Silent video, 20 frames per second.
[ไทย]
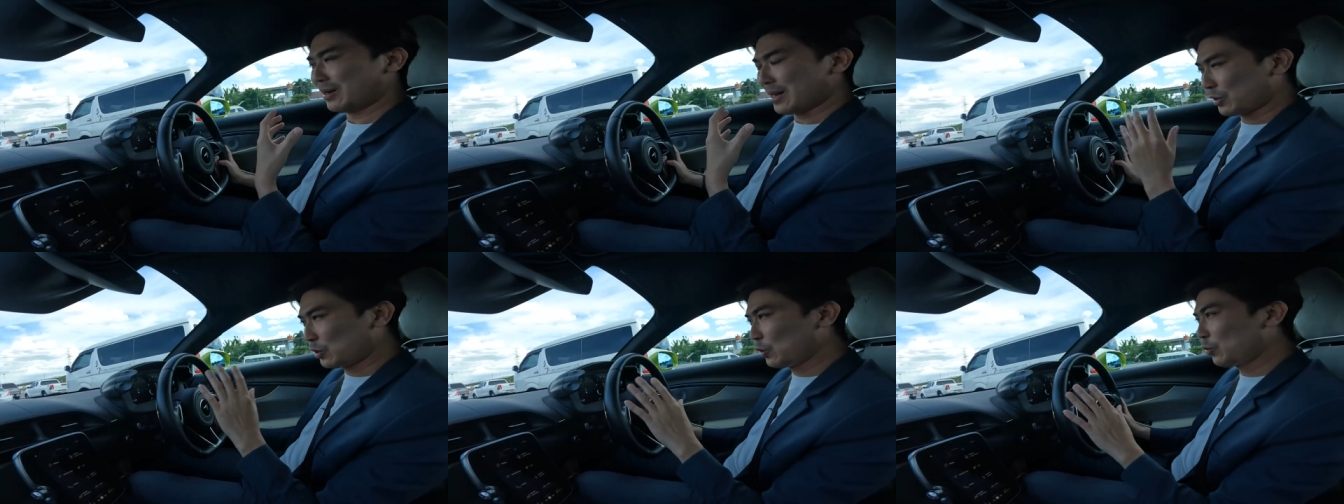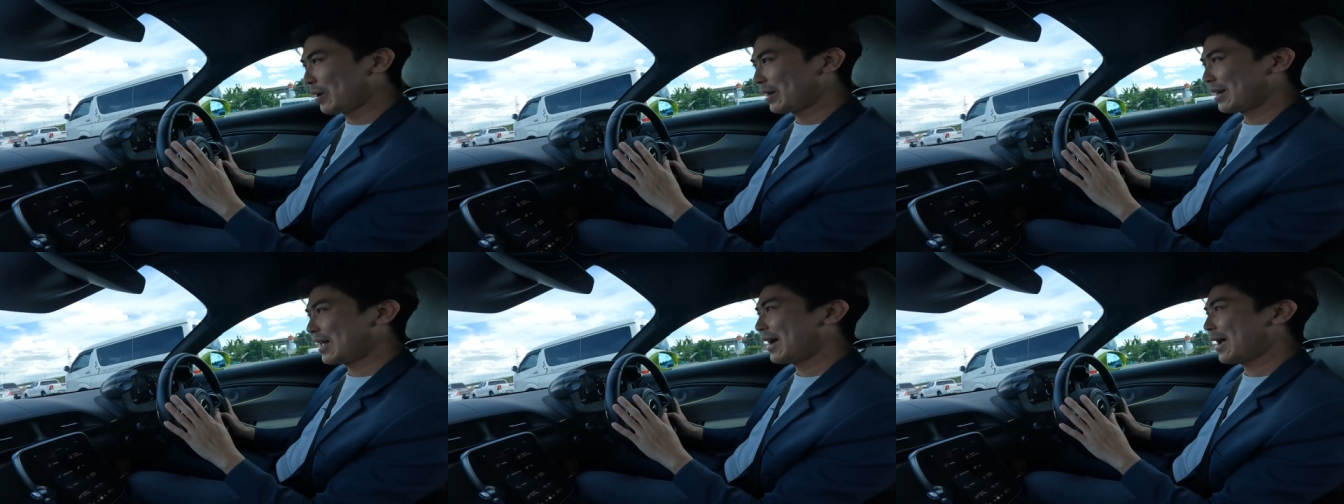และทุ
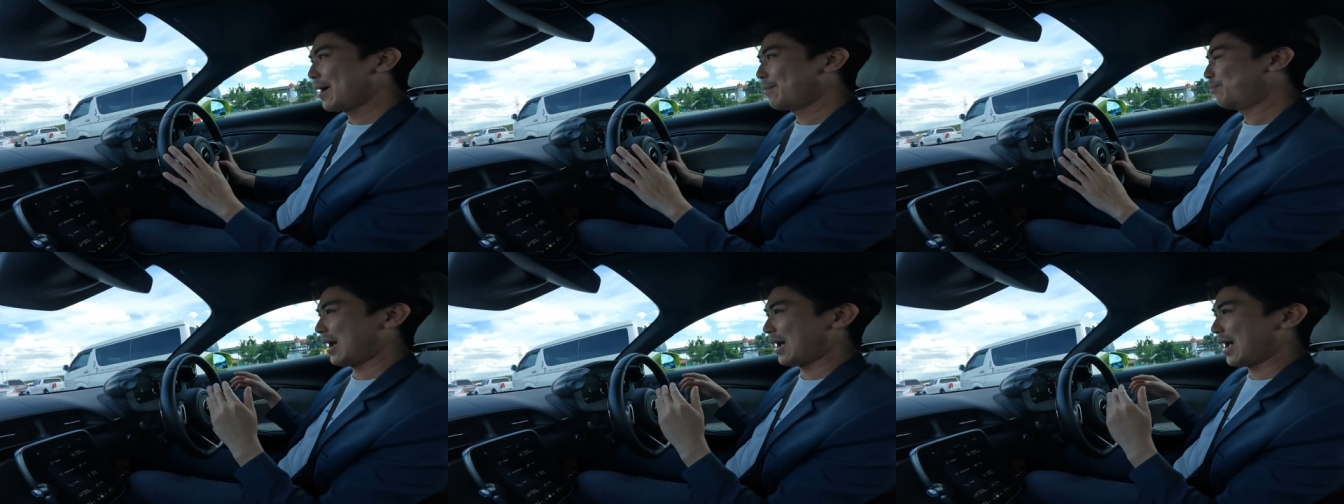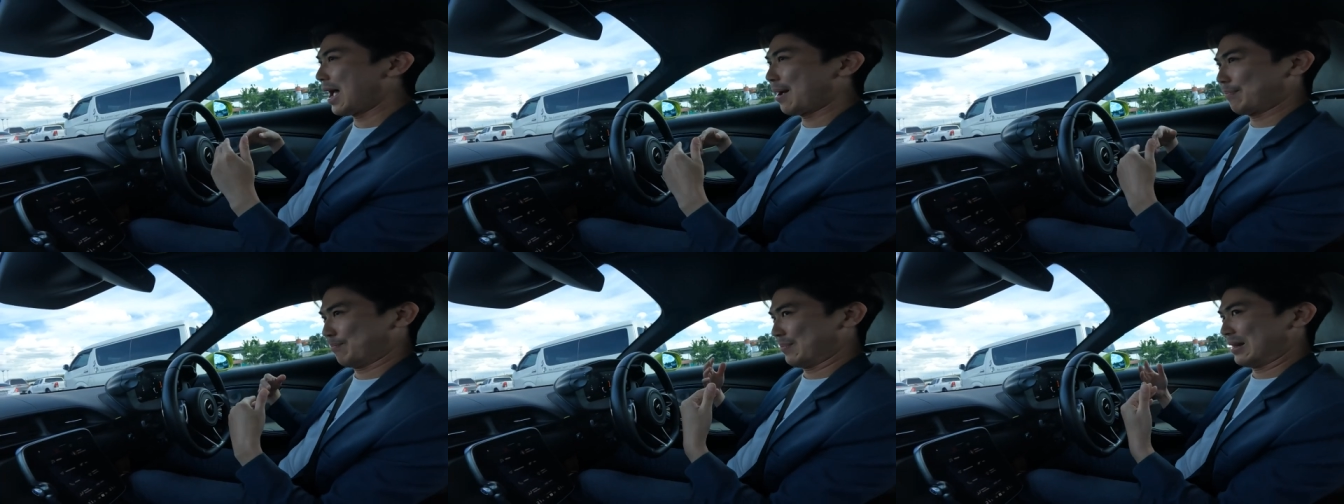กวันนี้ครับ
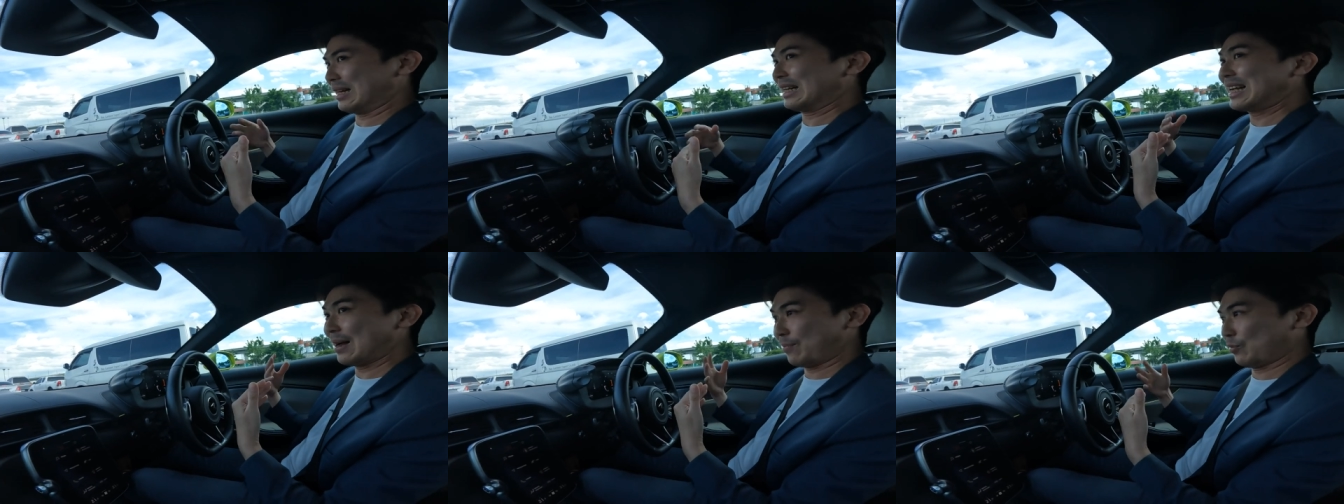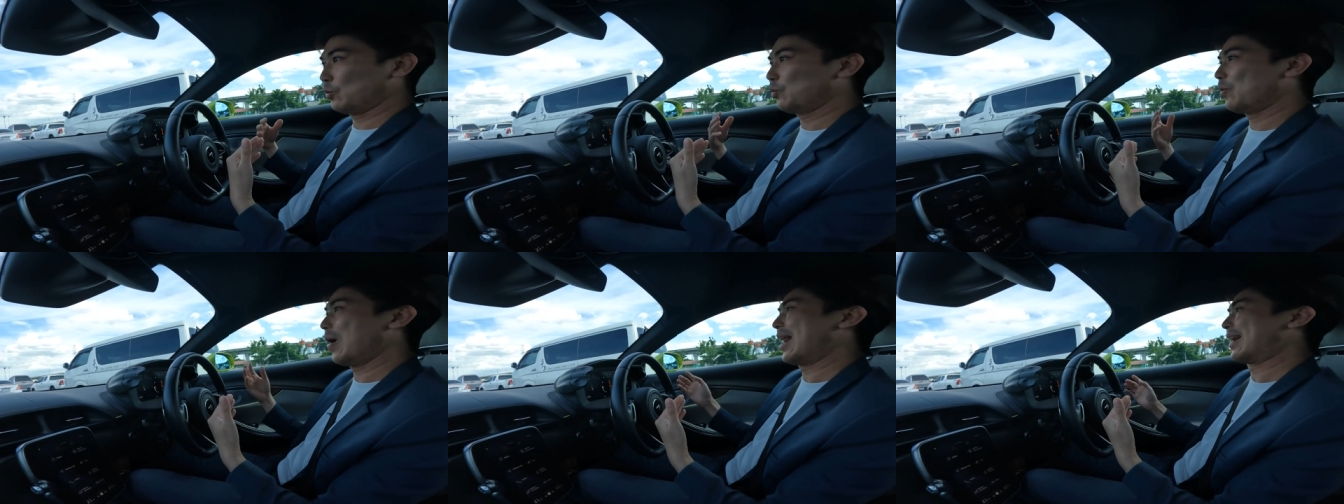ขับมันเกือบ
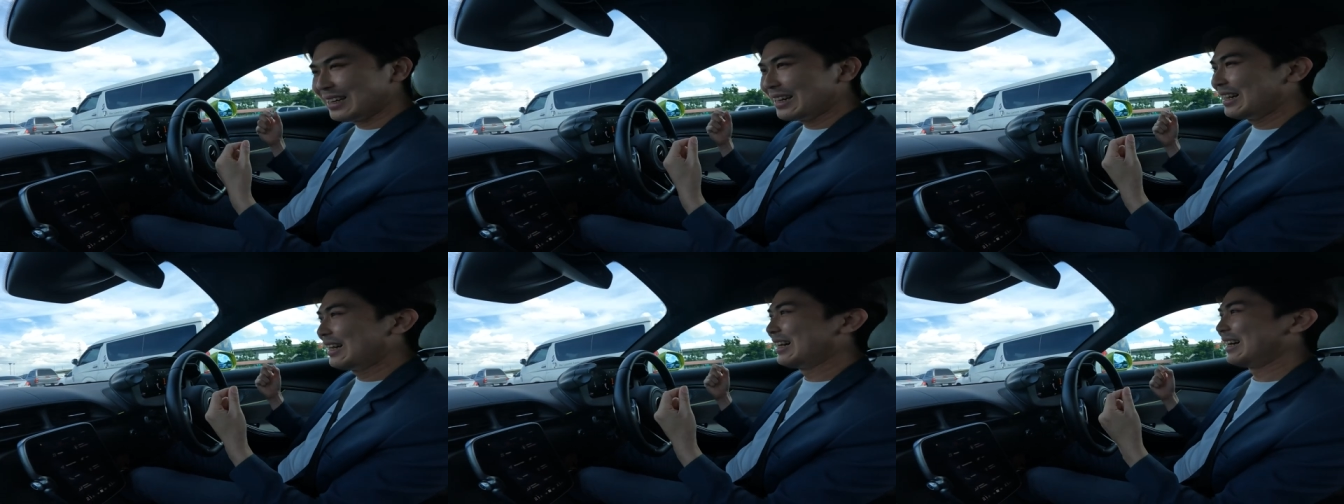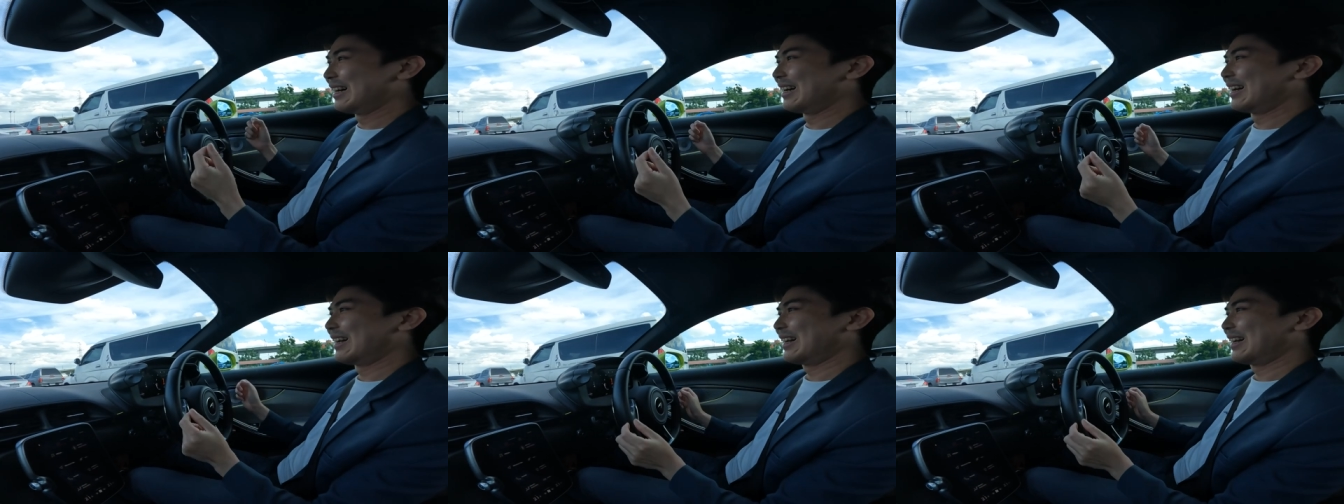ทุกวันเออ